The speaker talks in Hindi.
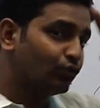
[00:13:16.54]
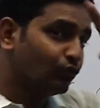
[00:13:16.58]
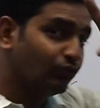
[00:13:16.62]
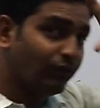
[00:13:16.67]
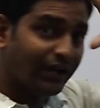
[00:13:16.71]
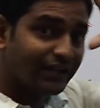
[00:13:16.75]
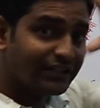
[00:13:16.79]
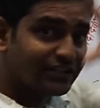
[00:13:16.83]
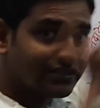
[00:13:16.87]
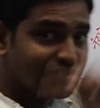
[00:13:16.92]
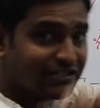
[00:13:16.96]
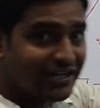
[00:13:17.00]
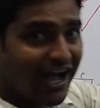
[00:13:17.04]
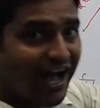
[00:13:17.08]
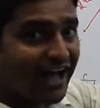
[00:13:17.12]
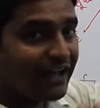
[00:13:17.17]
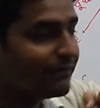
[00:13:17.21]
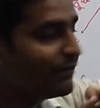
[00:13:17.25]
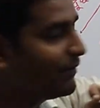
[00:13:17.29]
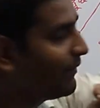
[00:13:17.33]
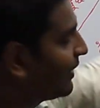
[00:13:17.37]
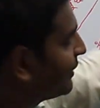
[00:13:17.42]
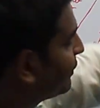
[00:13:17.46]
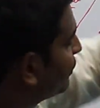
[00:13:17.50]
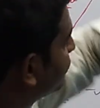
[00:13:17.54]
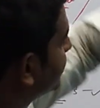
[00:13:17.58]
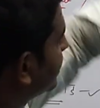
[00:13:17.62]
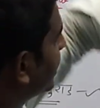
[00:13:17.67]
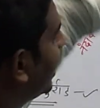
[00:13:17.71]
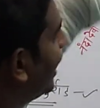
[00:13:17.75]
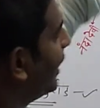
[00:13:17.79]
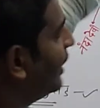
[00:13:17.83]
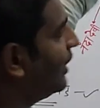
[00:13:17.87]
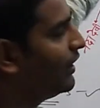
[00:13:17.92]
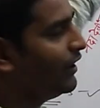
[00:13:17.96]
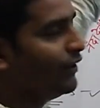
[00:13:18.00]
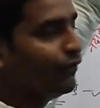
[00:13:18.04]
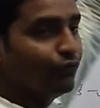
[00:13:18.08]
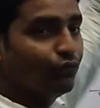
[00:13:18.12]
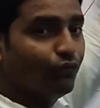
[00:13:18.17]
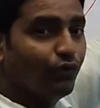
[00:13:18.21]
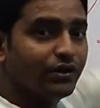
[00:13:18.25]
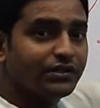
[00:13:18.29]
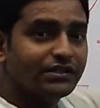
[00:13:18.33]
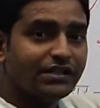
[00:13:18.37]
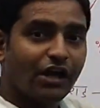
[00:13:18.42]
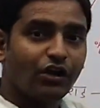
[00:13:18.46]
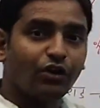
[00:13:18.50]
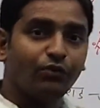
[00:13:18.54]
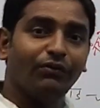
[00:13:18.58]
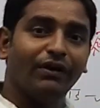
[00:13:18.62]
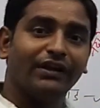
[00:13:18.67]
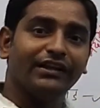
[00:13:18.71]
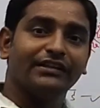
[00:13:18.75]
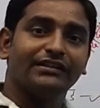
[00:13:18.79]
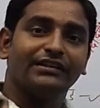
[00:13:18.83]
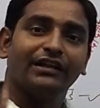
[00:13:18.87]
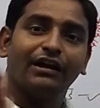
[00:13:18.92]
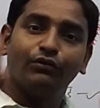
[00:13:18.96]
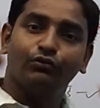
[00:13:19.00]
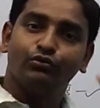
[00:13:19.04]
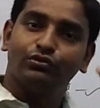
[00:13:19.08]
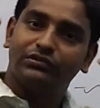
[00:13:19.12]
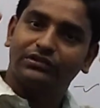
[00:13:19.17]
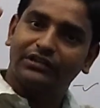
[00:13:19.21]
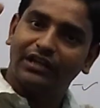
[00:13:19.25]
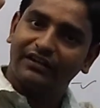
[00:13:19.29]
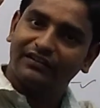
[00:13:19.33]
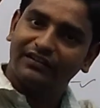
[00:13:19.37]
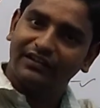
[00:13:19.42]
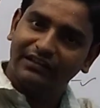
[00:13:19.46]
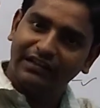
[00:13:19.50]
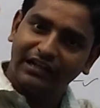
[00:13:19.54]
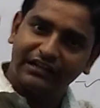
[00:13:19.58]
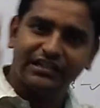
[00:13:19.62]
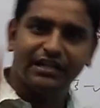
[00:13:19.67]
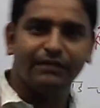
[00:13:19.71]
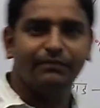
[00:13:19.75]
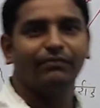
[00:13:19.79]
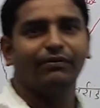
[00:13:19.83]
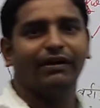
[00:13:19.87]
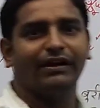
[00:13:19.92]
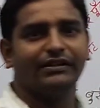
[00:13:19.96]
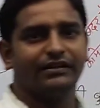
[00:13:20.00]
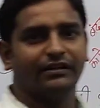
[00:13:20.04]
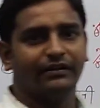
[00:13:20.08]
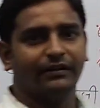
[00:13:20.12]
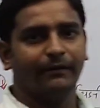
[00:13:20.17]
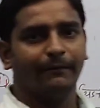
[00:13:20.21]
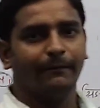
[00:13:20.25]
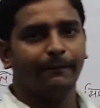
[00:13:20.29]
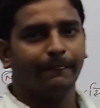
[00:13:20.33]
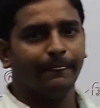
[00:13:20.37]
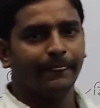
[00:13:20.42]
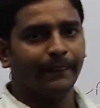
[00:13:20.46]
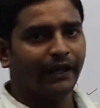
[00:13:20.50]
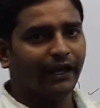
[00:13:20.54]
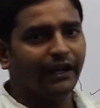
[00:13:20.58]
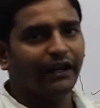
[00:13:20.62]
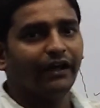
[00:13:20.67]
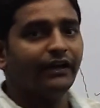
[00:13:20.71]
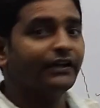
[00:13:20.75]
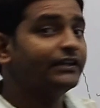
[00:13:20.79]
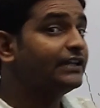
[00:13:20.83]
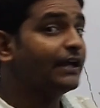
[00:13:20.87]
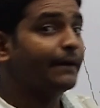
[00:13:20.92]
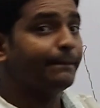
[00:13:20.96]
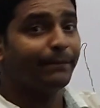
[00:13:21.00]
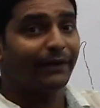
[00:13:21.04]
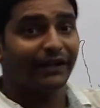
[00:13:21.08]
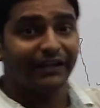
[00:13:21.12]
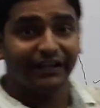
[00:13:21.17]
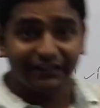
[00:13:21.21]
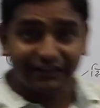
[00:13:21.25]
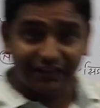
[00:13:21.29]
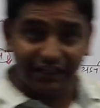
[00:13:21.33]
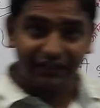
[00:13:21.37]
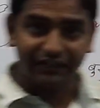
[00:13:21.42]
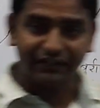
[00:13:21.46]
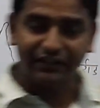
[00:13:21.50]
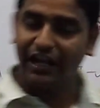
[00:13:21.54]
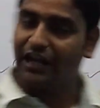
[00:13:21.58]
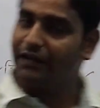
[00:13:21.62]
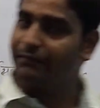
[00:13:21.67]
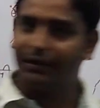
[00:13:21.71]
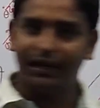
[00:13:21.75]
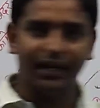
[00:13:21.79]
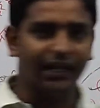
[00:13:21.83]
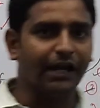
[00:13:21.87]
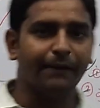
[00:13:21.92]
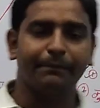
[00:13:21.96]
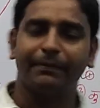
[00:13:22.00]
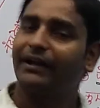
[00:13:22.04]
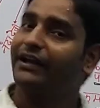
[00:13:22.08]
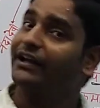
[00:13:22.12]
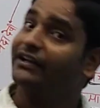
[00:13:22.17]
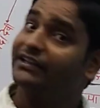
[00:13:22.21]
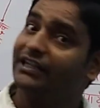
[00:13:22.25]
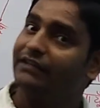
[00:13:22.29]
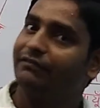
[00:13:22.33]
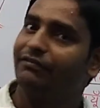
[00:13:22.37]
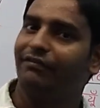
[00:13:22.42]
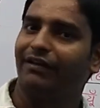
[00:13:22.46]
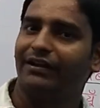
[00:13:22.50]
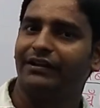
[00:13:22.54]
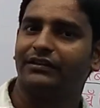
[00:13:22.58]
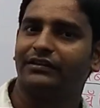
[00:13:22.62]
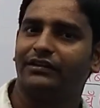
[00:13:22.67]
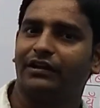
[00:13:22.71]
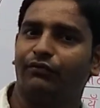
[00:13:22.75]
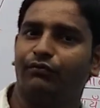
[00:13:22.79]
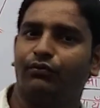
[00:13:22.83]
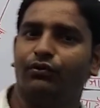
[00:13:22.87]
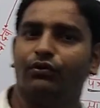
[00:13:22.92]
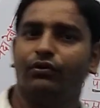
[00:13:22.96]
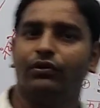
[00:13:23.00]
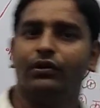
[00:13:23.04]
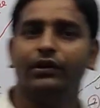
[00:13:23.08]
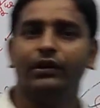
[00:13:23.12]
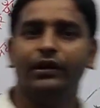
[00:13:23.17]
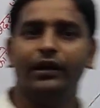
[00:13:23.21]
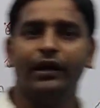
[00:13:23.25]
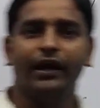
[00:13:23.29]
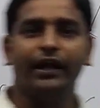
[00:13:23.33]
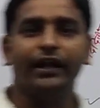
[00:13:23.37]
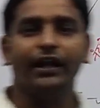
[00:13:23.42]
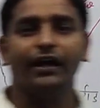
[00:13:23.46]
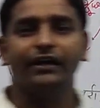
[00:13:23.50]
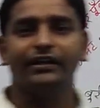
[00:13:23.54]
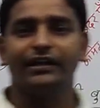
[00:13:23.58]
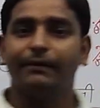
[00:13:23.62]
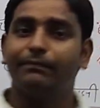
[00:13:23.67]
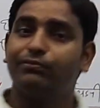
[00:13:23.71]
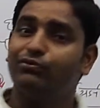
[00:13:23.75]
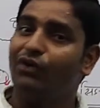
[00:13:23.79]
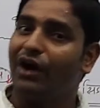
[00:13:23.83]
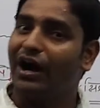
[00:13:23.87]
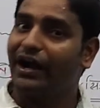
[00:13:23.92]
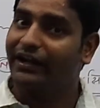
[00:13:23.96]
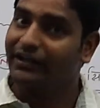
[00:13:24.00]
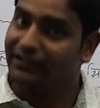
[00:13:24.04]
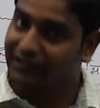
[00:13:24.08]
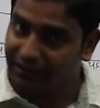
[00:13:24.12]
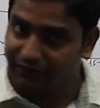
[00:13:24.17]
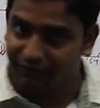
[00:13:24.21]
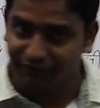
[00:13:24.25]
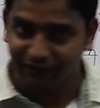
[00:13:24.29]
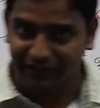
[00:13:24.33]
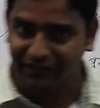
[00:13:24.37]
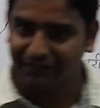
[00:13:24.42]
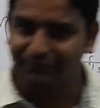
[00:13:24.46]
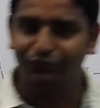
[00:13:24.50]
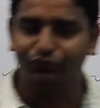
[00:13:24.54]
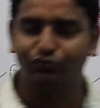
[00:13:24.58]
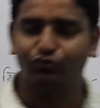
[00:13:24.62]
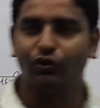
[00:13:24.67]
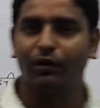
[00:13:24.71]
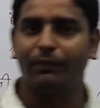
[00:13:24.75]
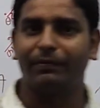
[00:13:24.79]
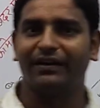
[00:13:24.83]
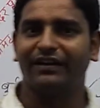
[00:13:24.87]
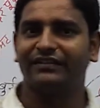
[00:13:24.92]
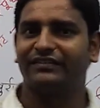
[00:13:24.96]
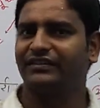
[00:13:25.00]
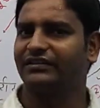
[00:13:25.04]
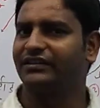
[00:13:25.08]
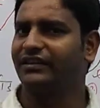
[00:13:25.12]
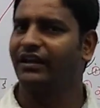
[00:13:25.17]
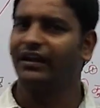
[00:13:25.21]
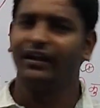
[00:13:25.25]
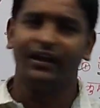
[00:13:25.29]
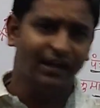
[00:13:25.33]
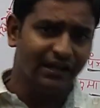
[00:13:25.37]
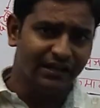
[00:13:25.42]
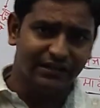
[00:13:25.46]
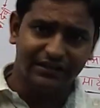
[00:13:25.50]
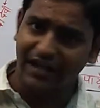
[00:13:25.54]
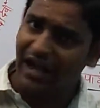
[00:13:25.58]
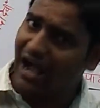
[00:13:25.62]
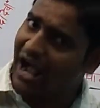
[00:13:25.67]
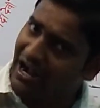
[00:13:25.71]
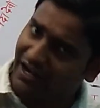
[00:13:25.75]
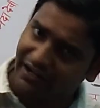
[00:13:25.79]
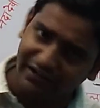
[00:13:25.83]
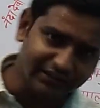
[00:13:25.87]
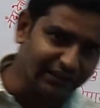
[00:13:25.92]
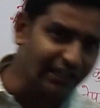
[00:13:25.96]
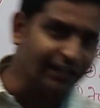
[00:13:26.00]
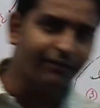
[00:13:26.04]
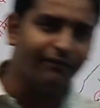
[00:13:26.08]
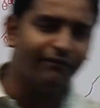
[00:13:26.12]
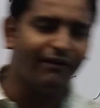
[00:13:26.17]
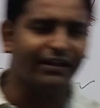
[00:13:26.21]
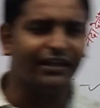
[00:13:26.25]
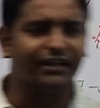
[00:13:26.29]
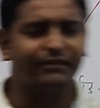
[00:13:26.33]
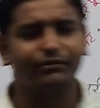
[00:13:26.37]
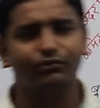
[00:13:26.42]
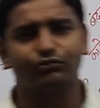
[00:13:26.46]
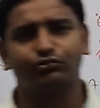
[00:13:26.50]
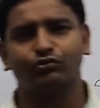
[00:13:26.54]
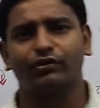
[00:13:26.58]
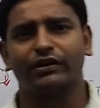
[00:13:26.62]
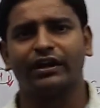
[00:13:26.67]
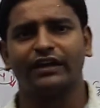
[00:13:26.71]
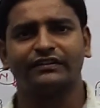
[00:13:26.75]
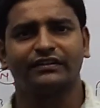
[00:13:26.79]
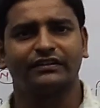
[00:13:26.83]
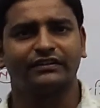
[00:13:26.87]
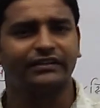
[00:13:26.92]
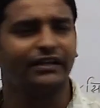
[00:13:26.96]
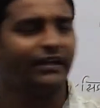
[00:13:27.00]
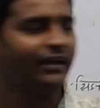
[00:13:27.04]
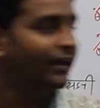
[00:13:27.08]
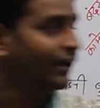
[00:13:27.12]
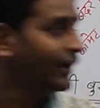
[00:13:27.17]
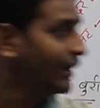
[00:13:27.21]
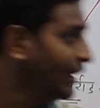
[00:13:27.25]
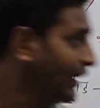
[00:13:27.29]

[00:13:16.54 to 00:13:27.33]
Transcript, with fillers: तो वह चार विभाजन था वो चारों विभाजन था उत्तर से दक्षिण विभाजन है ना या प्राकृतिक या हिमालय का प्राकृतिक विभाजन था वो है ना या भू आकृतिक विभाजन भी उसको आप कह सकते हैं या आकृतिक विभाजन भी उसको कह सकते हैं